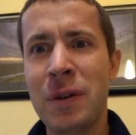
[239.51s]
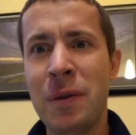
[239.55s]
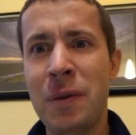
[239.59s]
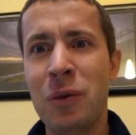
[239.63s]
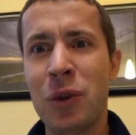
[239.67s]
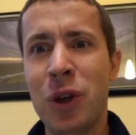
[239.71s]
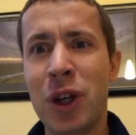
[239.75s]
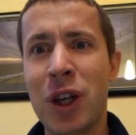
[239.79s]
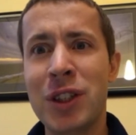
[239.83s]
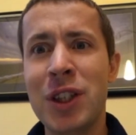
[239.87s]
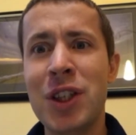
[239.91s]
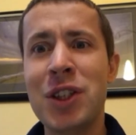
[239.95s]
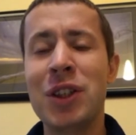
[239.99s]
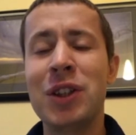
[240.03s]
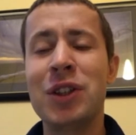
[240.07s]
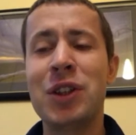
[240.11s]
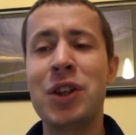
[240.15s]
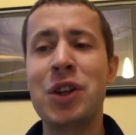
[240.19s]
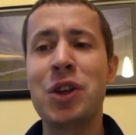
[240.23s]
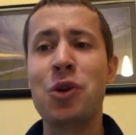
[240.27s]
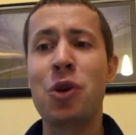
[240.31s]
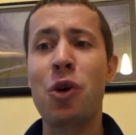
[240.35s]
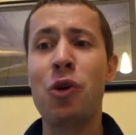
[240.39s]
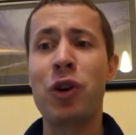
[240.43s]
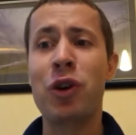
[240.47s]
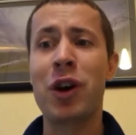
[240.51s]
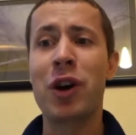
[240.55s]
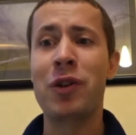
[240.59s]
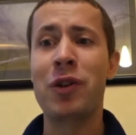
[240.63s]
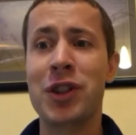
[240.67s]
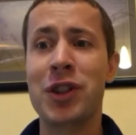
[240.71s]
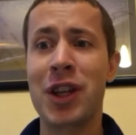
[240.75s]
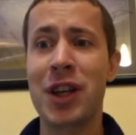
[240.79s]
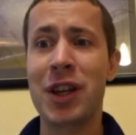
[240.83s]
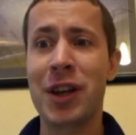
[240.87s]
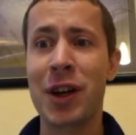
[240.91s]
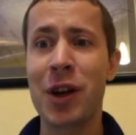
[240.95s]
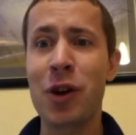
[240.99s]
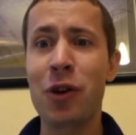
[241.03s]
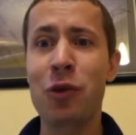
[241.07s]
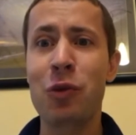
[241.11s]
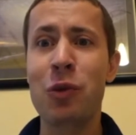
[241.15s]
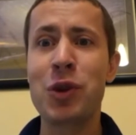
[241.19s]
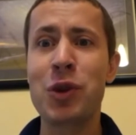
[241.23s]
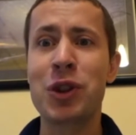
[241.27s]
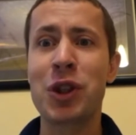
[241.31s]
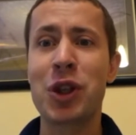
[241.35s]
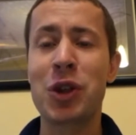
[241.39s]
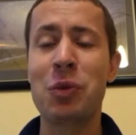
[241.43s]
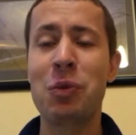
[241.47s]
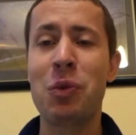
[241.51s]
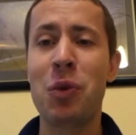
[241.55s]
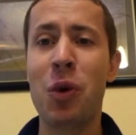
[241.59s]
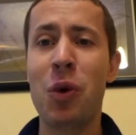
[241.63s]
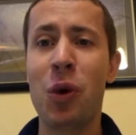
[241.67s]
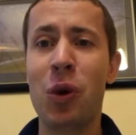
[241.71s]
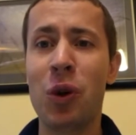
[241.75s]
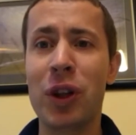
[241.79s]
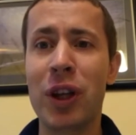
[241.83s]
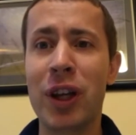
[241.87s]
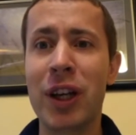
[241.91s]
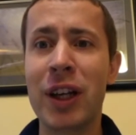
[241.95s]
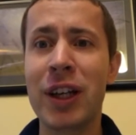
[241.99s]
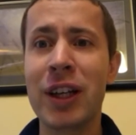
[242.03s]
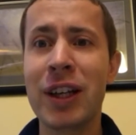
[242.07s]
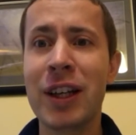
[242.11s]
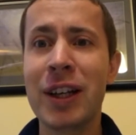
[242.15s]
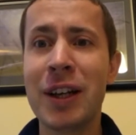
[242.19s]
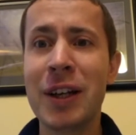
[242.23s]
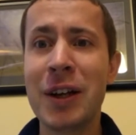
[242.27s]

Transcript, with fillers: Когда, знаете, на тренировках играют в баскетбол, да,